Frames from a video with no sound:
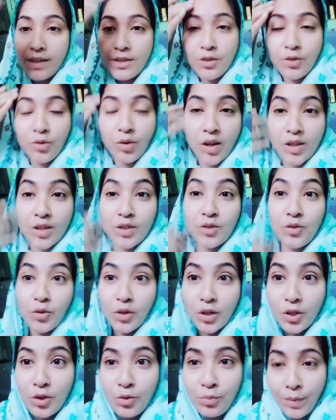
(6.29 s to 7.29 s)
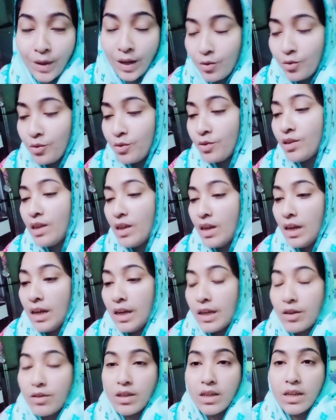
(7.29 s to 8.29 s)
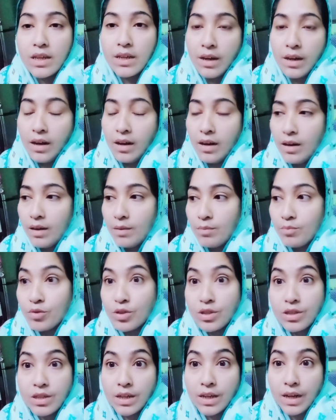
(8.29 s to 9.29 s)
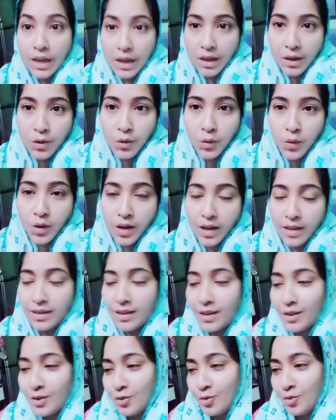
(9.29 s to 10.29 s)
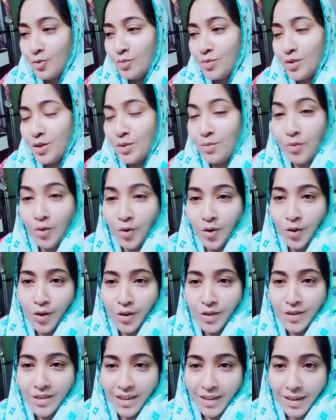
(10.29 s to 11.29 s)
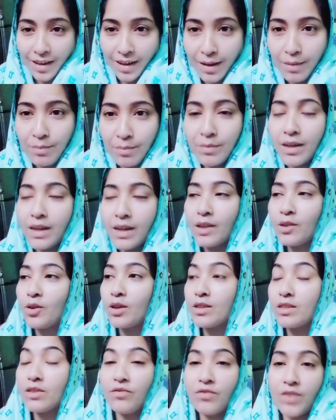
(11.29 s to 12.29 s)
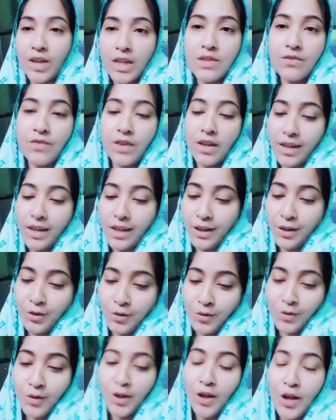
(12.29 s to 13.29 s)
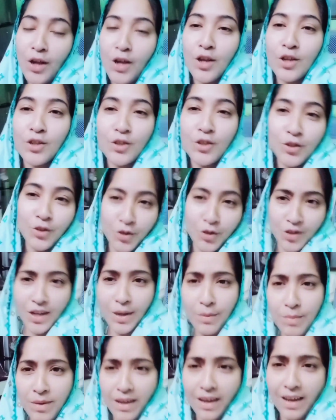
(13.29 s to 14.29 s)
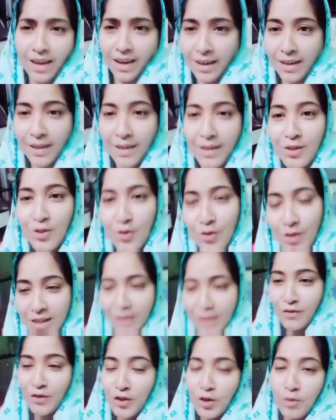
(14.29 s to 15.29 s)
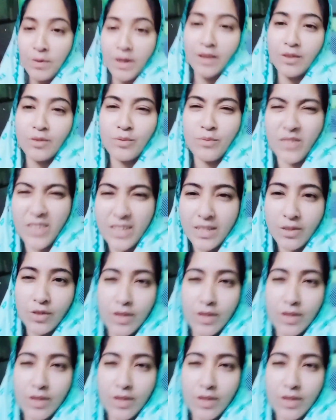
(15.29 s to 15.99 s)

थोड़ा सा सोई दोपहर को क्योंकि मुझसे नहीं हो रहा था तो मुझे बहुत ज़्यादा आराम मिला थोड़ा सा फ्रेश फील कर रही हूँ सो तो सोचा अभी एक छोटा सा वीडियो बना दूँ वैसे तो